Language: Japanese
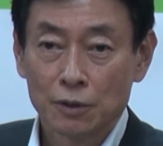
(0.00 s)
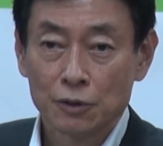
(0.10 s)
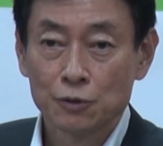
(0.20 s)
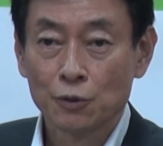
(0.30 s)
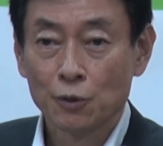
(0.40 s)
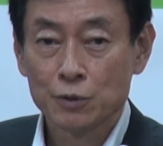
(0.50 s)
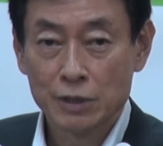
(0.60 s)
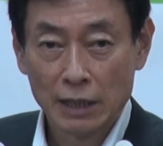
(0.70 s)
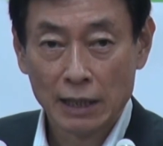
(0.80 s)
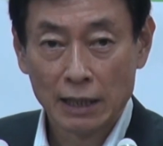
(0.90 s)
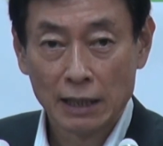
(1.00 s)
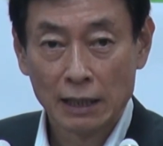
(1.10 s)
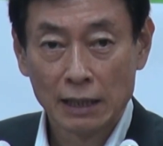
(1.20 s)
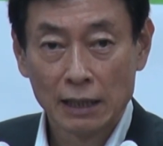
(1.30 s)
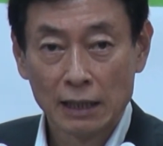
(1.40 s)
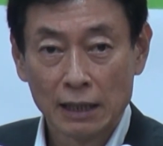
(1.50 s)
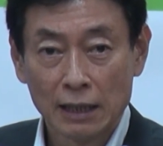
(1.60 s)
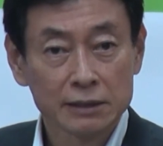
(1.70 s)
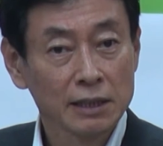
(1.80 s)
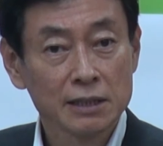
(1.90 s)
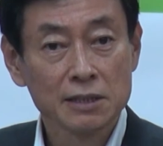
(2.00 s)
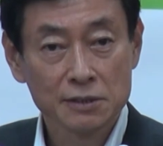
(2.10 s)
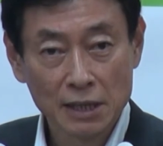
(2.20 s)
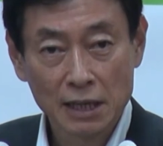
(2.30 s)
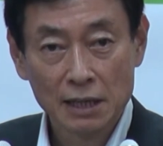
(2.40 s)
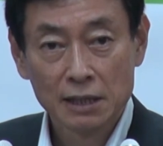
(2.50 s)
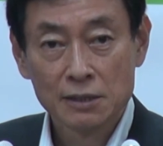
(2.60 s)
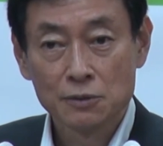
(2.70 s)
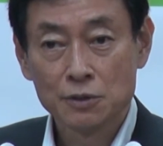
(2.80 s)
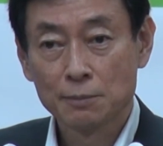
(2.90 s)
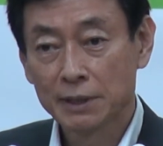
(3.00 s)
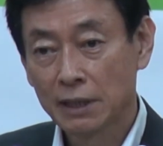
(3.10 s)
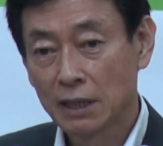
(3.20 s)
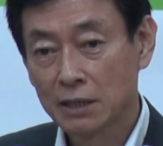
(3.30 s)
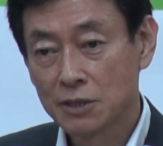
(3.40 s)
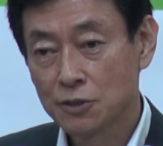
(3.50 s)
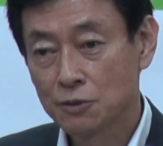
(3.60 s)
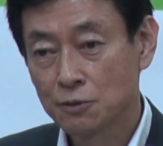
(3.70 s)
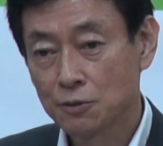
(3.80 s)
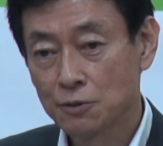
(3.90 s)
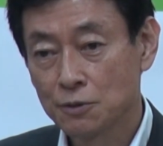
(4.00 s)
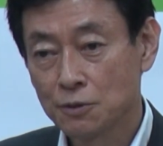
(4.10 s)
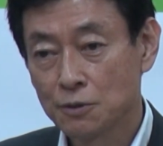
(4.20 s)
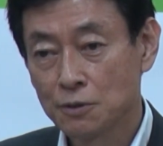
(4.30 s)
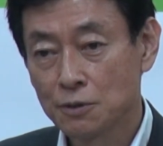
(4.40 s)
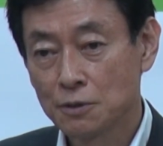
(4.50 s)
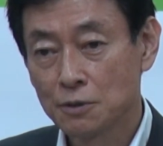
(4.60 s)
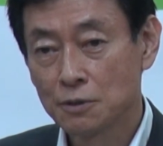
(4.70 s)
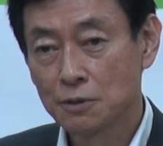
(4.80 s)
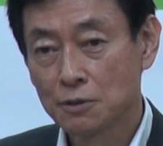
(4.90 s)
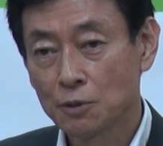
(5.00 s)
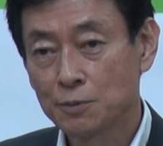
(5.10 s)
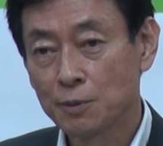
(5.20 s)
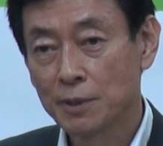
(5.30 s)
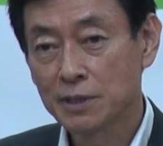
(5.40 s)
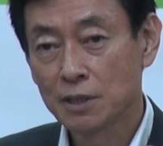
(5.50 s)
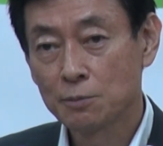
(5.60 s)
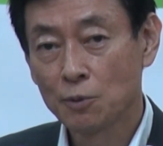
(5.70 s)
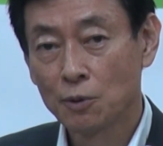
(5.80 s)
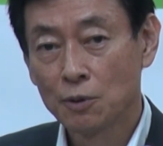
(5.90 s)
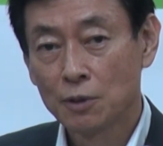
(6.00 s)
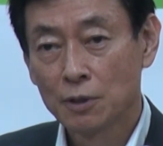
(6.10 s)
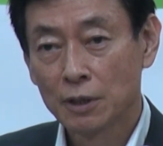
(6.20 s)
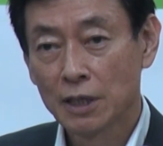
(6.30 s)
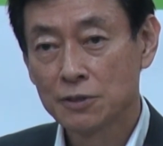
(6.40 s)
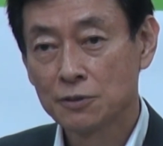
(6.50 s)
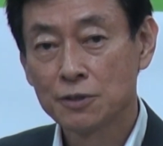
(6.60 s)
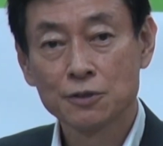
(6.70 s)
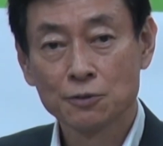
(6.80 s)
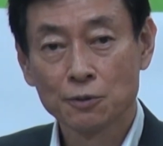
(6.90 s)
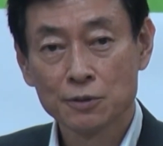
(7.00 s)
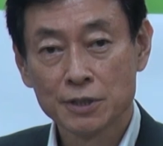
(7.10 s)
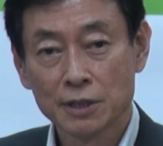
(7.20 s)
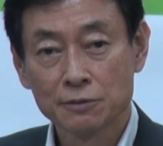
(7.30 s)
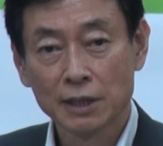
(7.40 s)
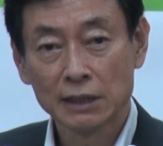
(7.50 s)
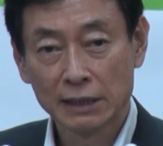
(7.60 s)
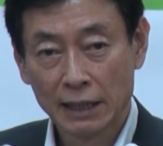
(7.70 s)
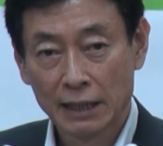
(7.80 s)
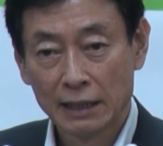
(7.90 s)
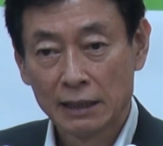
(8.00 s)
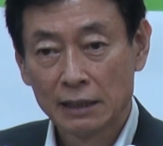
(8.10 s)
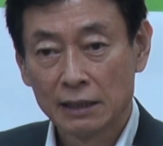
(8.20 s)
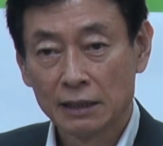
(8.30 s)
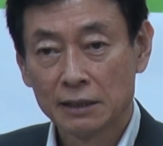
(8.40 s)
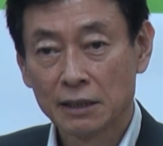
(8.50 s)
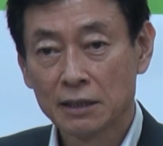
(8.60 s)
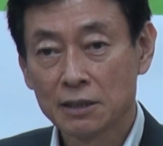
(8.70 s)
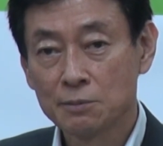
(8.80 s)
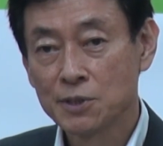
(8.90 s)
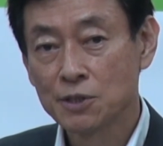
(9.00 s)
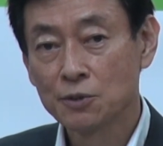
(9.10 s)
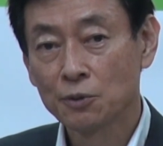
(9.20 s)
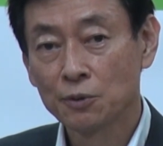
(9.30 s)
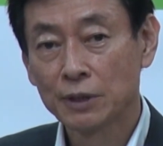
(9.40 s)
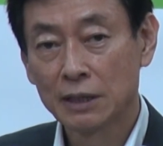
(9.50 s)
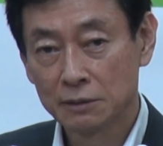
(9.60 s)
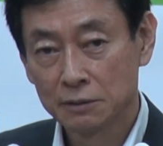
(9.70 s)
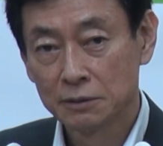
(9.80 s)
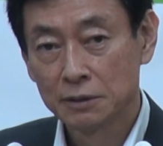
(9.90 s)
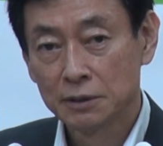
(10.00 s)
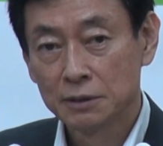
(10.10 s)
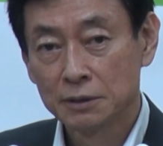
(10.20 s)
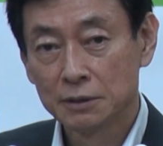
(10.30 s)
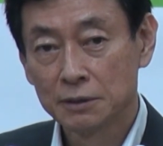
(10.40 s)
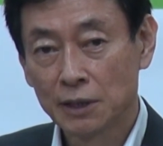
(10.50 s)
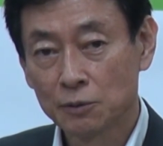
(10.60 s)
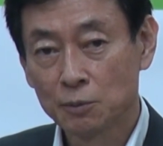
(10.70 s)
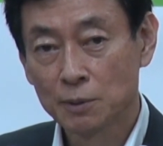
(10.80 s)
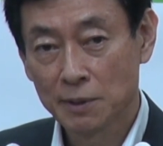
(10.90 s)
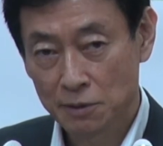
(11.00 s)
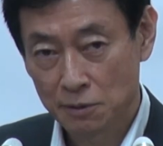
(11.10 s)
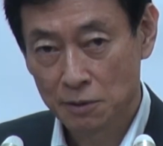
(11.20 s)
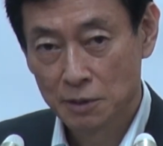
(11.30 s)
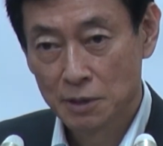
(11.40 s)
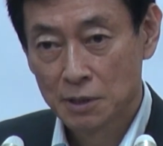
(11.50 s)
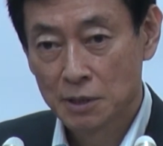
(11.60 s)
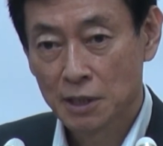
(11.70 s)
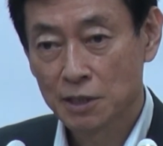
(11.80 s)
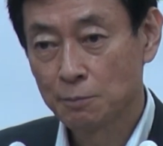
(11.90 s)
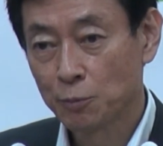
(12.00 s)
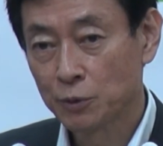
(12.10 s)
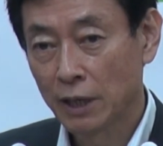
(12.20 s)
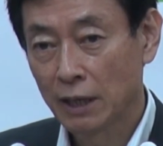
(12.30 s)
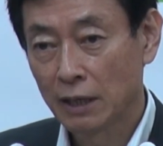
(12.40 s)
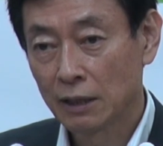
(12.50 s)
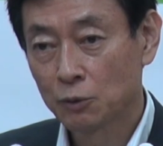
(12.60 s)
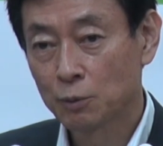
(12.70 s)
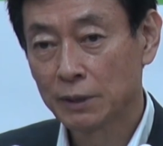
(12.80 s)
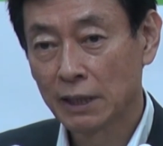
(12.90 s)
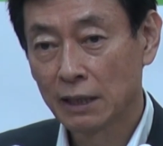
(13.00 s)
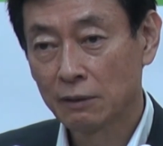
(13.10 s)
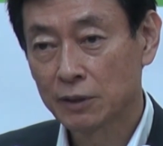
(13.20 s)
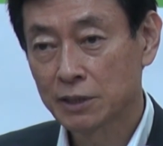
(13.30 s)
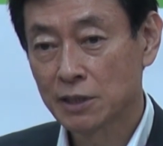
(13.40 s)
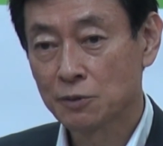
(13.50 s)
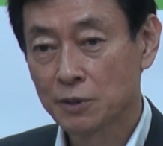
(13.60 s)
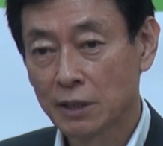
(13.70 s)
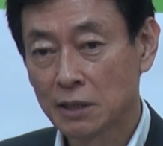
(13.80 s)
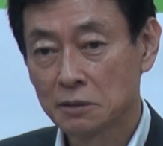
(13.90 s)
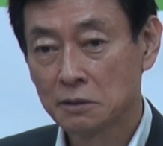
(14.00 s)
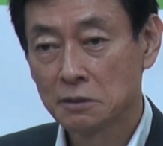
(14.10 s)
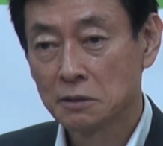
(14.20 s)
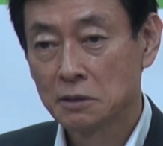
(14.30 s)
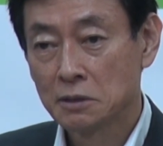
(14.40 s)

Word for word: 休業要請、えー、あったりですね、そしてまた自粛、国民の皆さんにも外出自粛をしている中で、えー、大変厳しい状況にあるだと思います。しかし一方で、これまで私たちの生活、